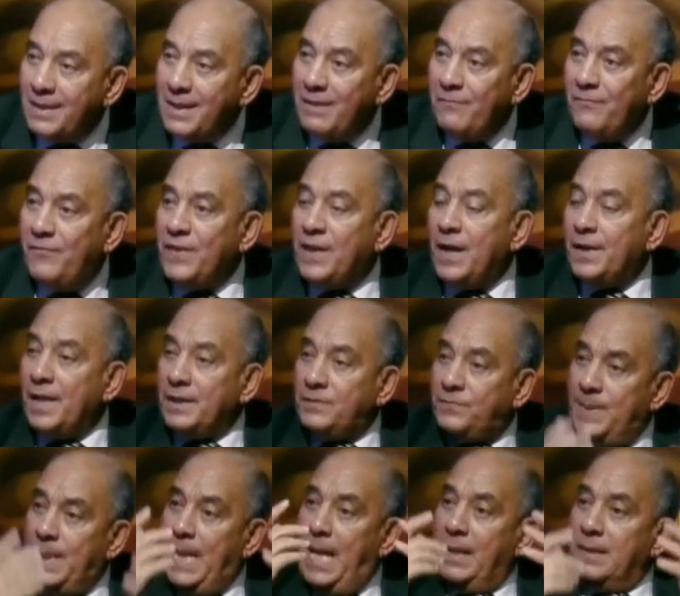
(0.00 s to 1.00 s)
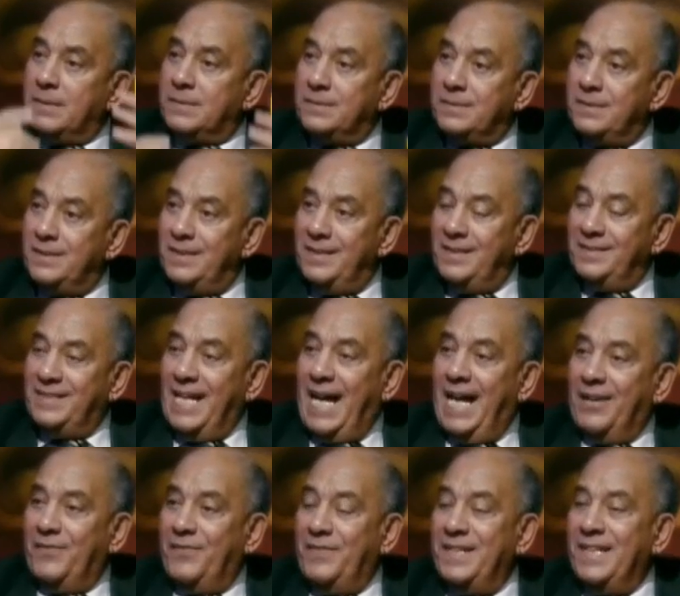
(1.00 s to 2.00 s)
انفجارات في الارض انت
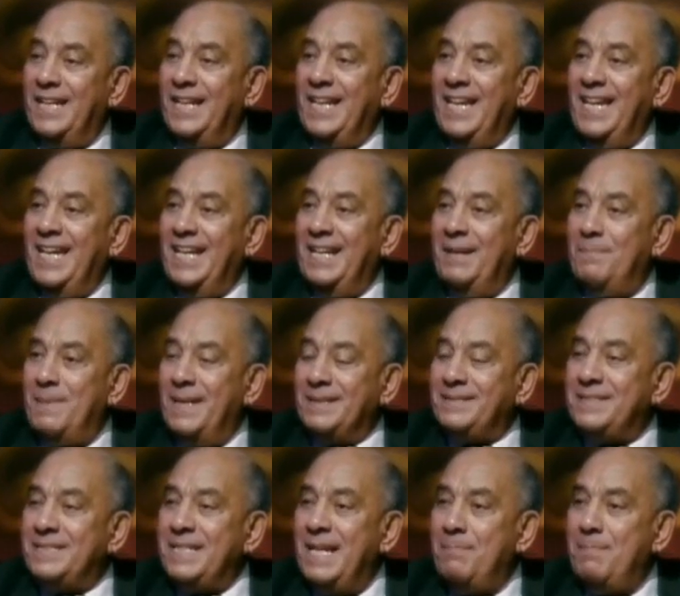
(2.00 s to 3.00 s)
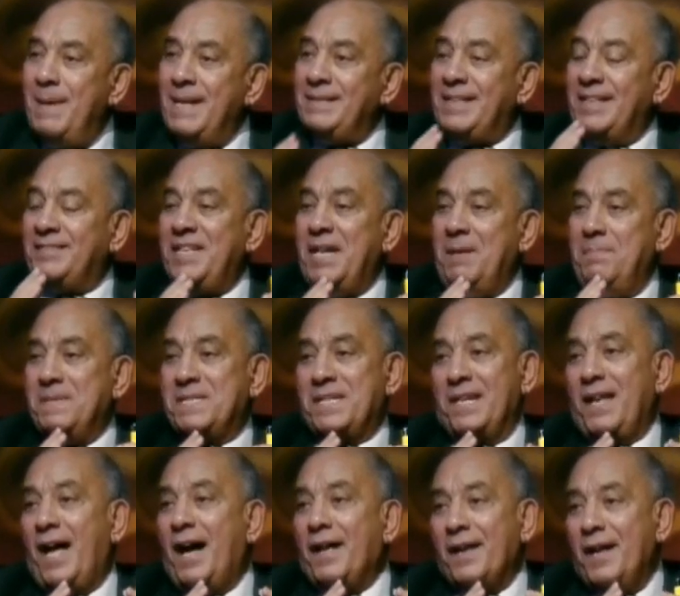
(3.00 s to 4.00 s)
عارف ان لما لما انت تحبس
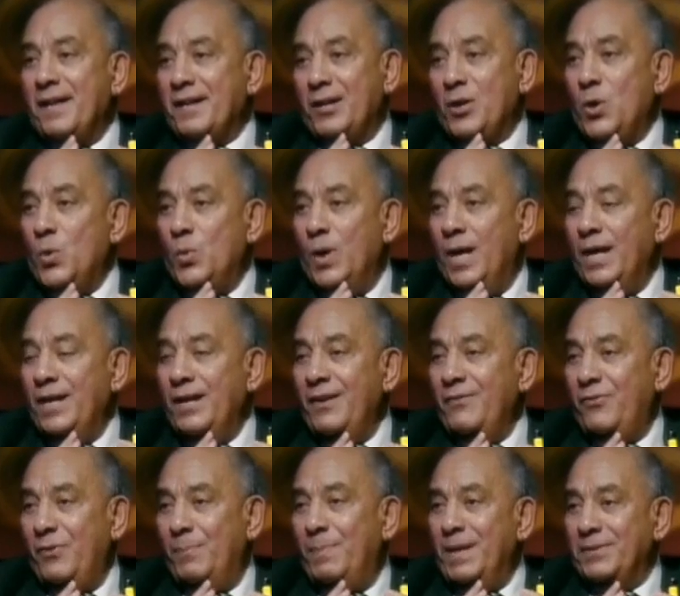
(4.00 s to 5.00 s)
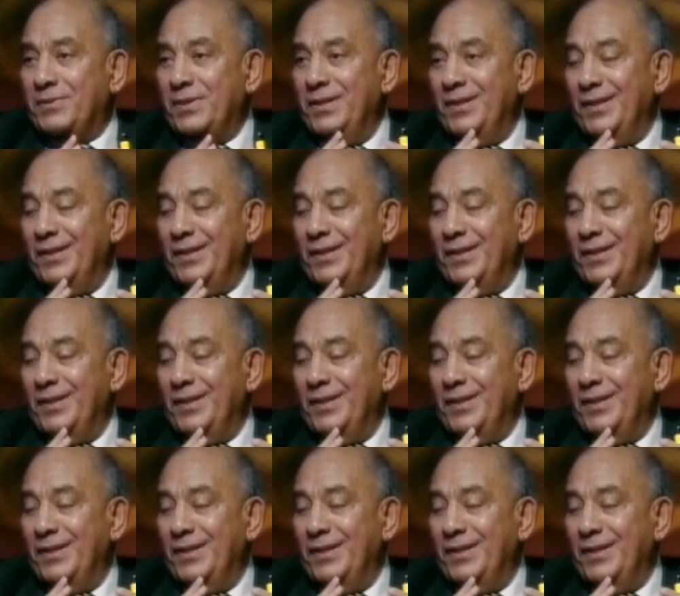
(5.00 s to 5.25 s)
الحراره جوه في آه. باطن